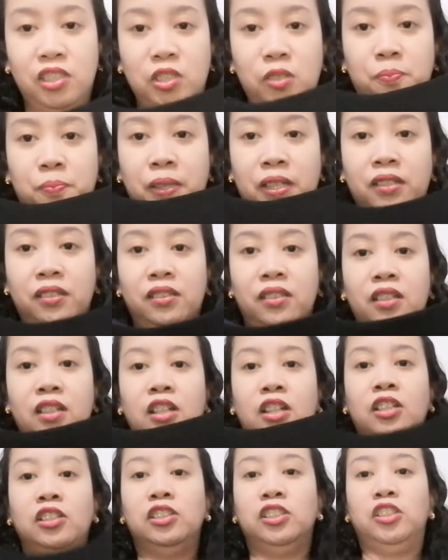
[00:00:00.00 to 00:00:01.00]
So, pag
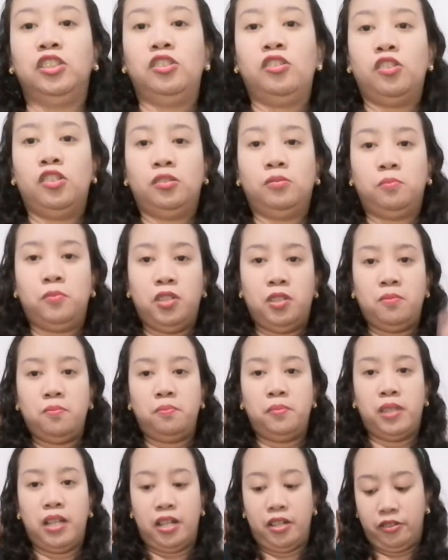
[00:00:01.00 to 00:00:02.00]
sinuot mo
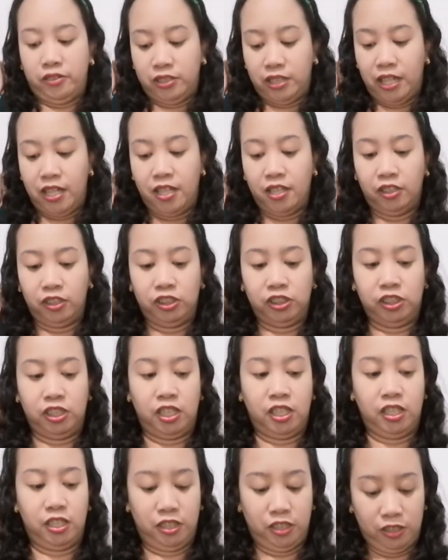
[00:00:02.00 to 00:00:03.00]
yung blouse, ayan siya.